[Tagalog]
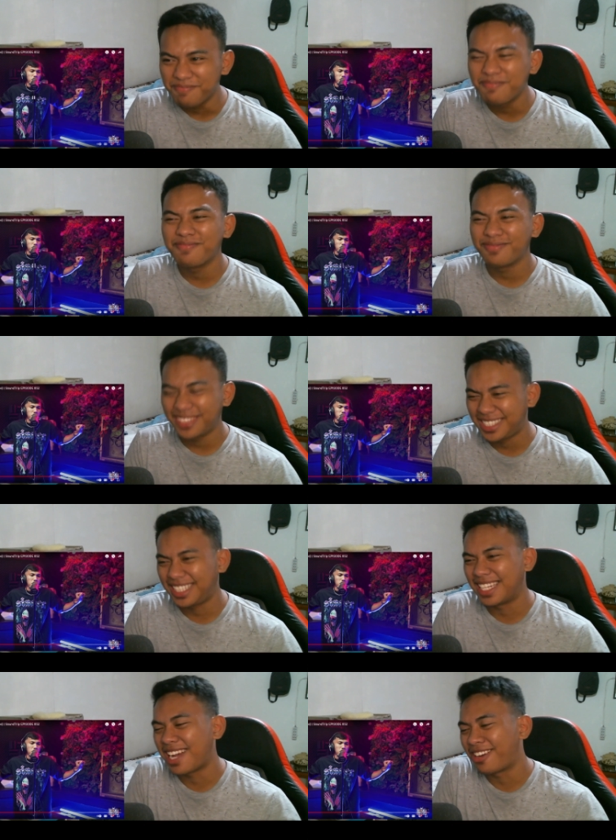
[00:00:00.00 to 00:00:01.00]
Mm, easy
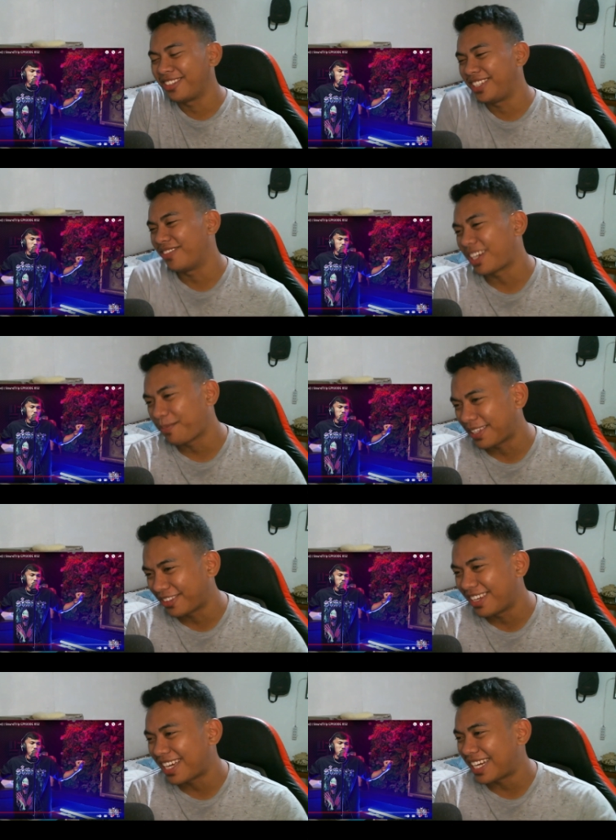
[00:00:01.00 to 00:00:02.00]
lang ako, hindi
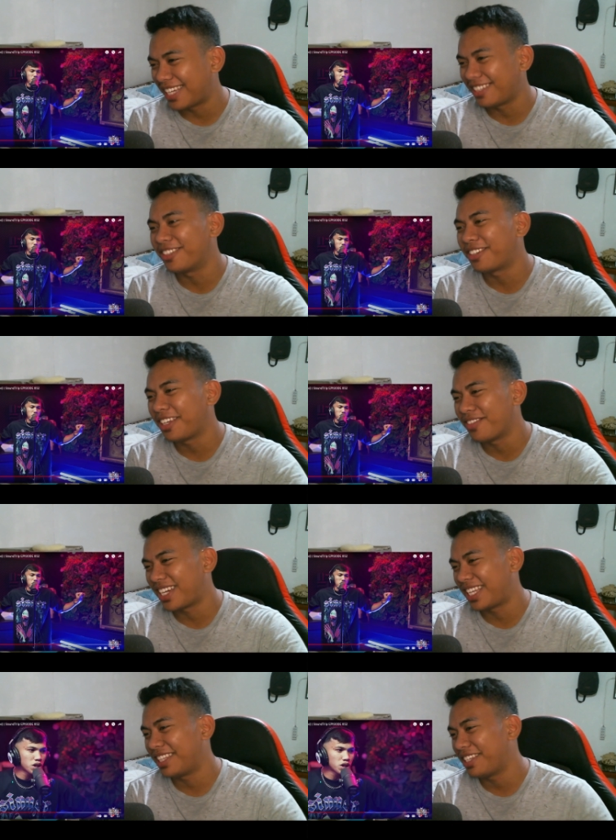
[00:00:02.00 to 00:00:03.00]
makipagtulakan. Okay,
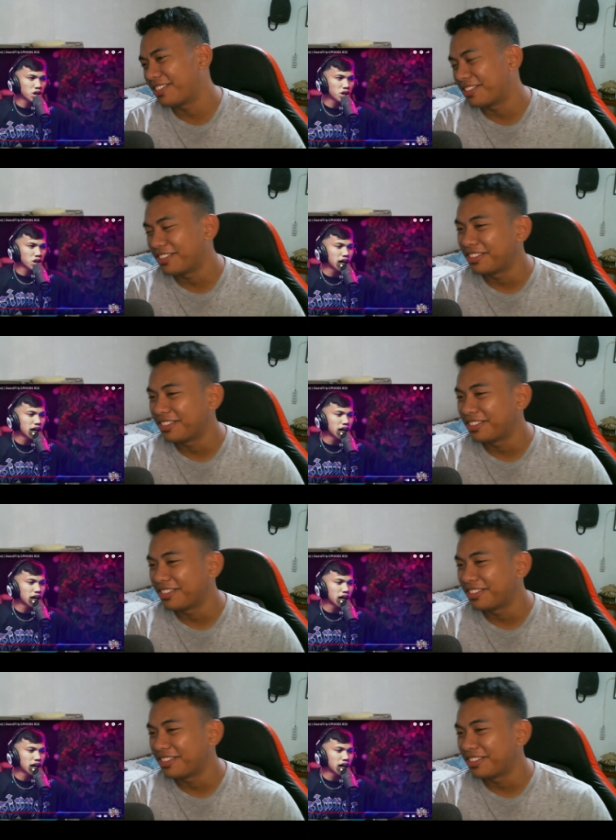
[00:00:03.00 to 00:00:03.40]
maganda yun.